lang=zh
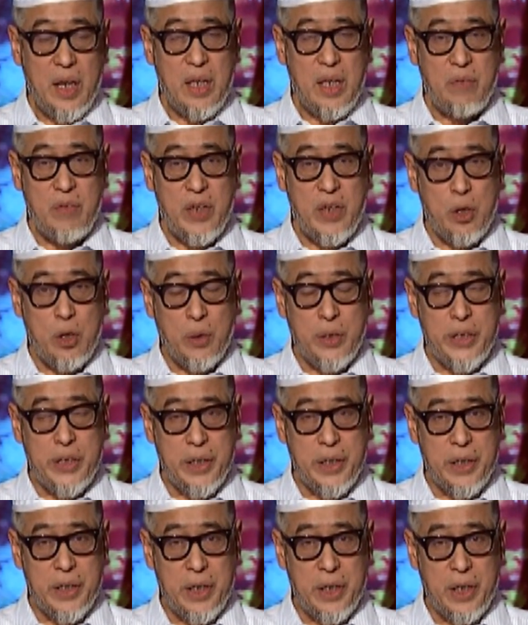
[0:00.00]
因为有一
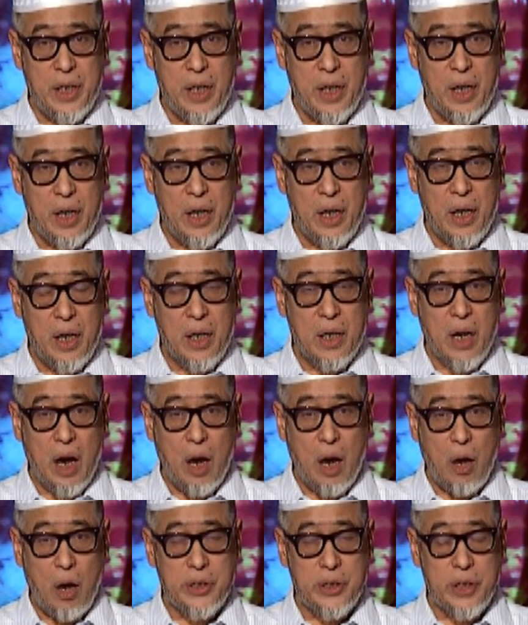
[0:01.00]
些个
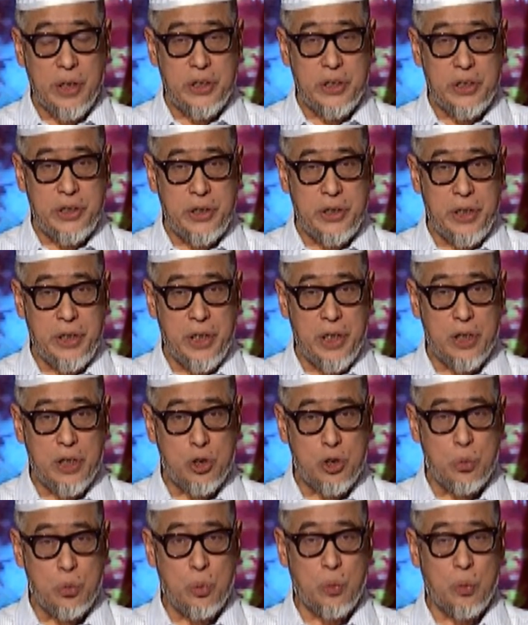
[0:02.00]
搞这个邪
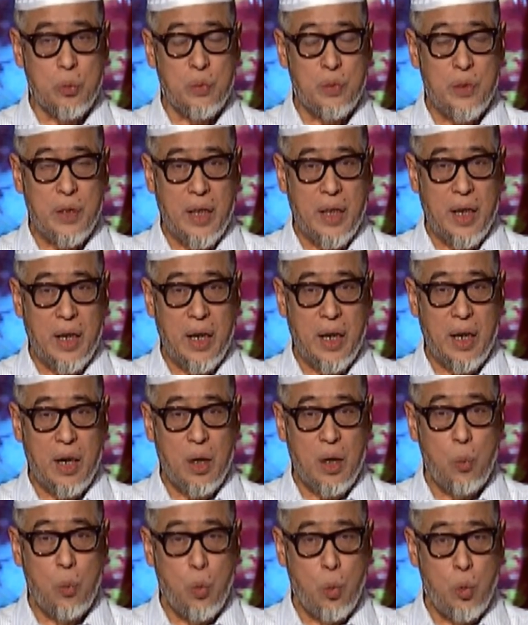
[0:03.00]
术、
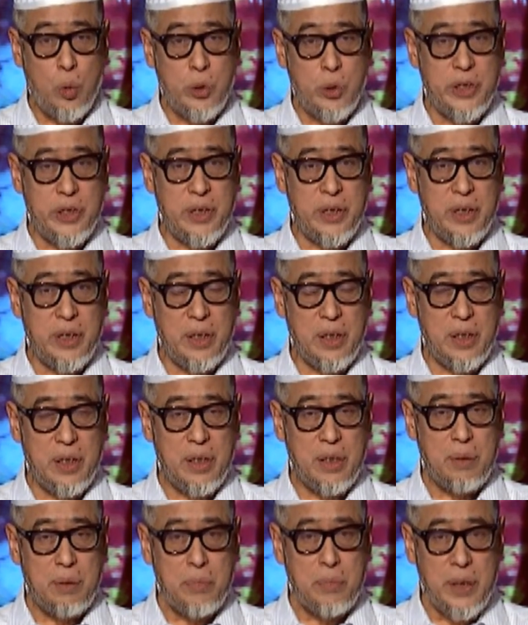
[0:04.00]
巫习、
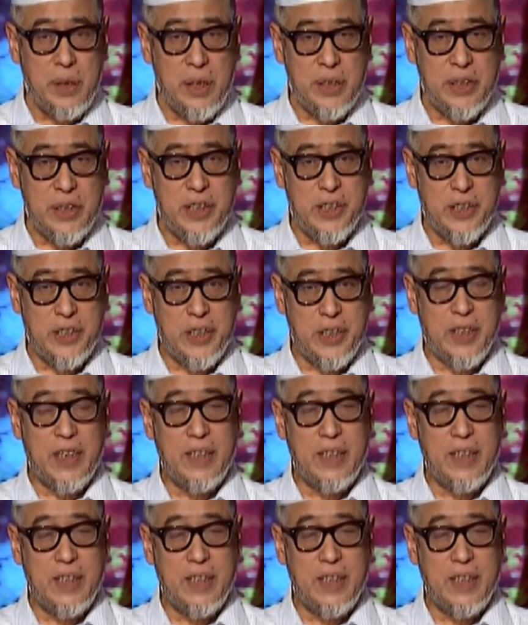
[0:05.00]
迷信的